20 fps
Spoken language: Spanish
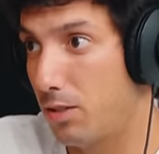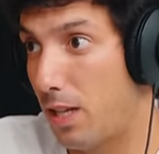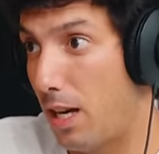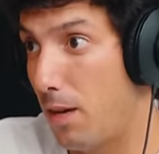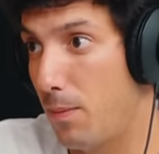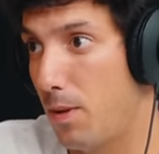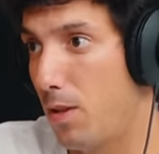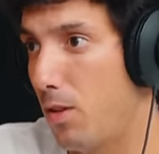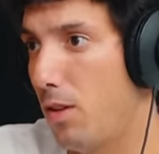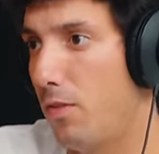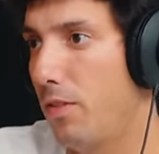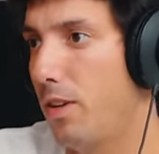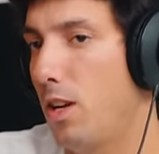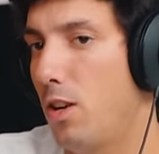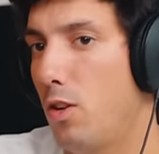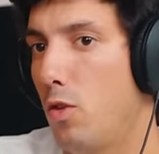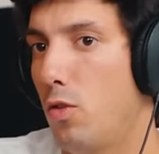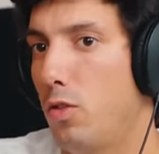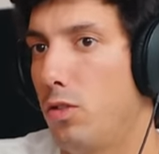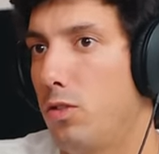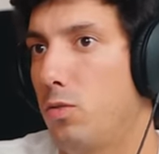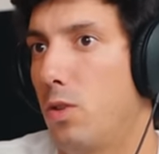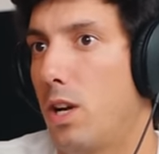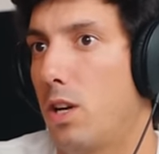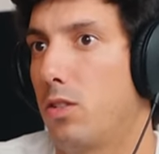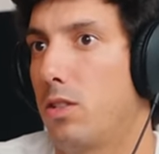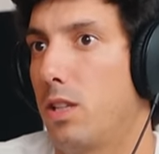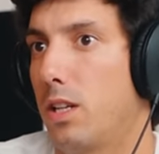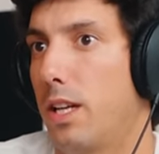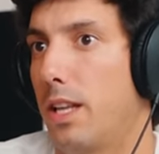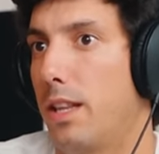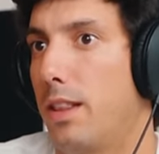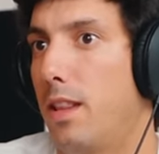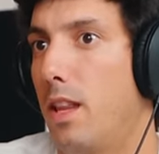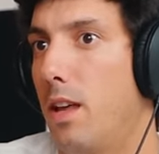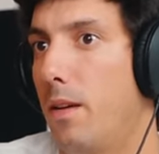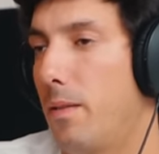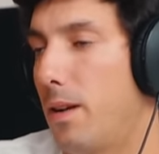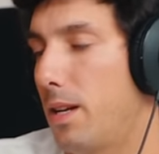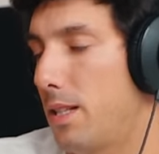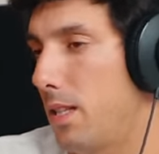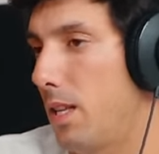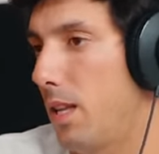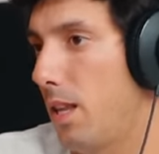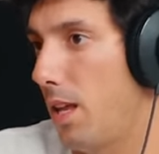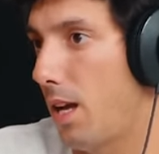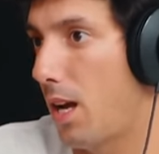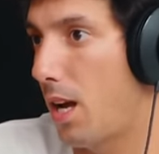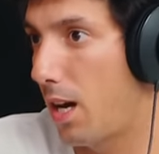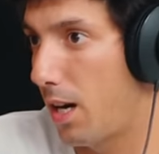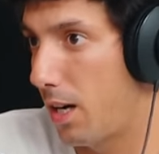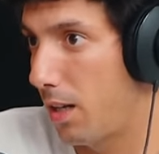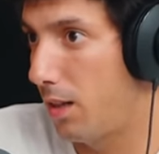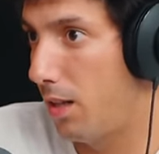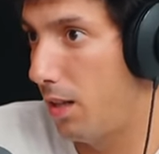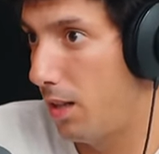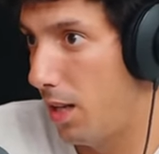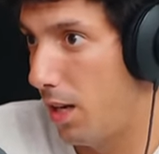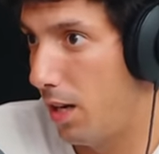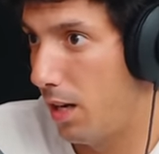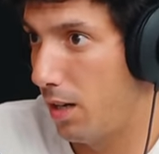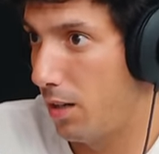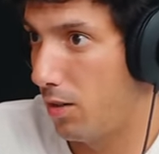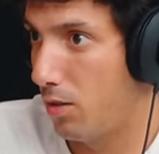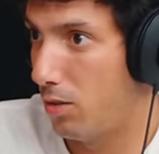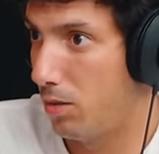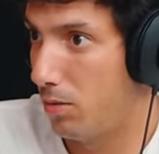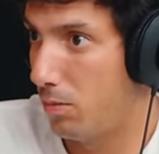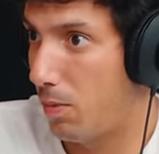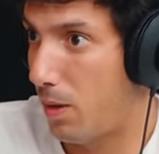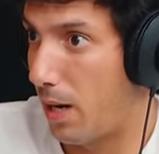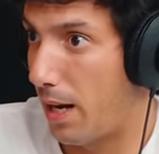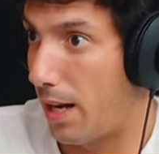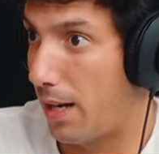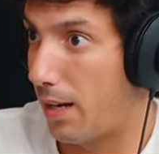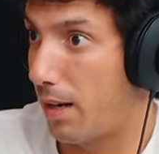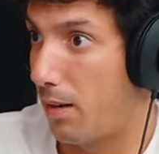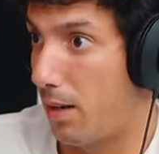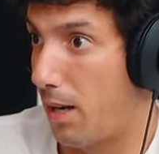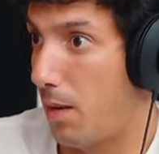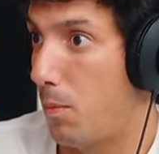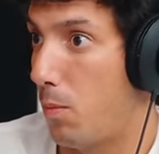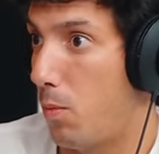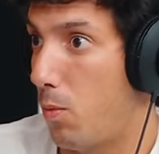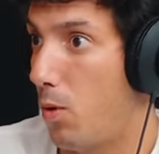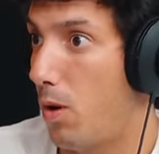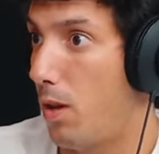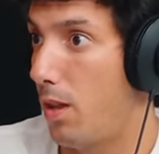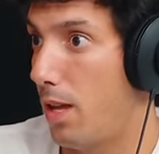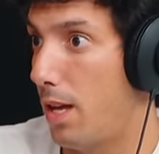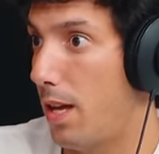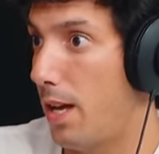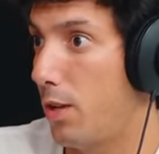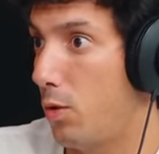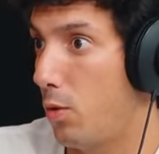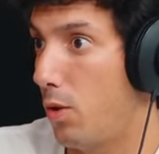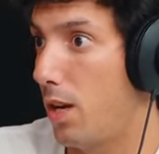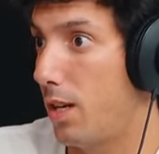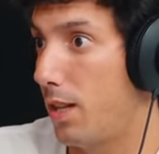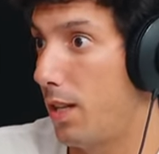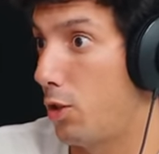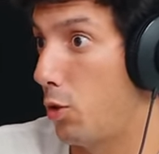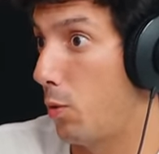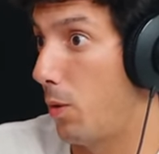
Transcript: O sea, el miedo al final no es una cosa que debas de dejar de tener, ¿no? Para que pueda ayudarte a